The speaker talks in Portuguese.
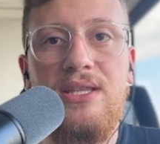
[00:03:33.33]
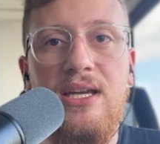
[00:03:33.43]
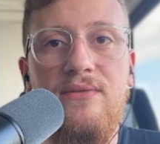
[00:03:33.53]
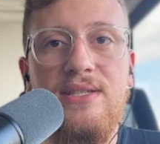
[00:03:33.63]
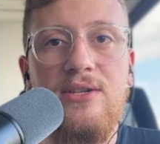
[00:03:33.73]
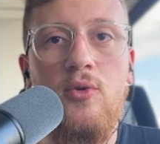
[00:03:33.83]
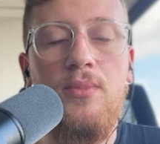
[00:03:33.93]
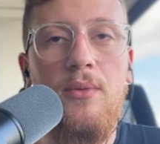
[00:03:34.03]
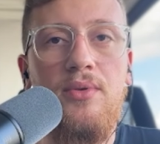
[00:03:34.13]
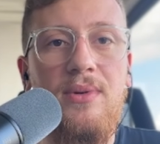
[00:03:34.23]
entrevista com o
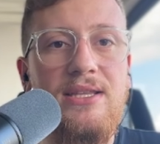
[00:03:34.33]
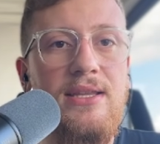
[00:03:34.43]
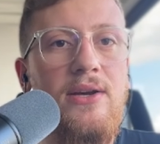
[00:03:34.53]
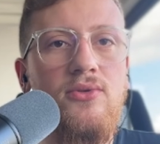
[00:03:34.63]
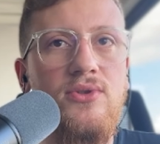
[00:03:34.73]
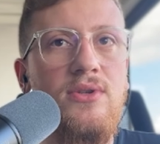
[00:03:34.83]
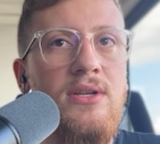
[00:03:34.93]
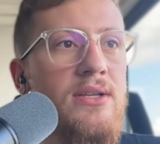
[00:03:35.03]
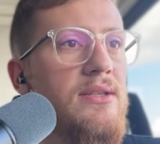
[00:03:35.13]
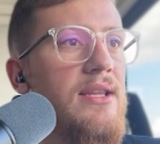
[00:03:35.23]
próprio Matheus
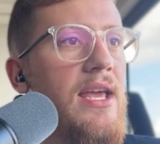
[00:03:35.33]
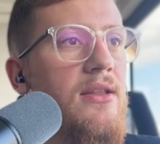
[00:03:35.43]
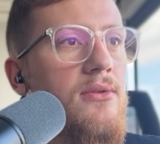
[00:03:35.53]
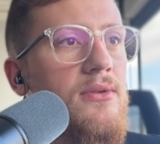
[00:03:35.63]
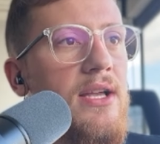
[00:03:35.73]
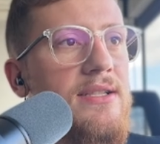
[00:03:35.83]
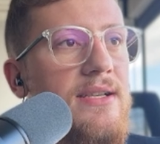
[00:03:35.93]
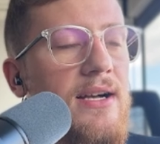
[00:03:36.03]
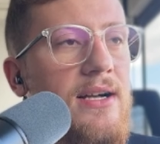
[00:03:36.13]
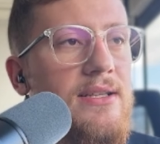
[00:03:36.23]
dentro
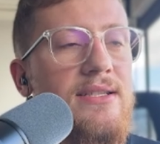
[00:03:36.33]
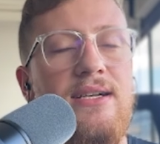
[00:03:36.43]
dessa, dessa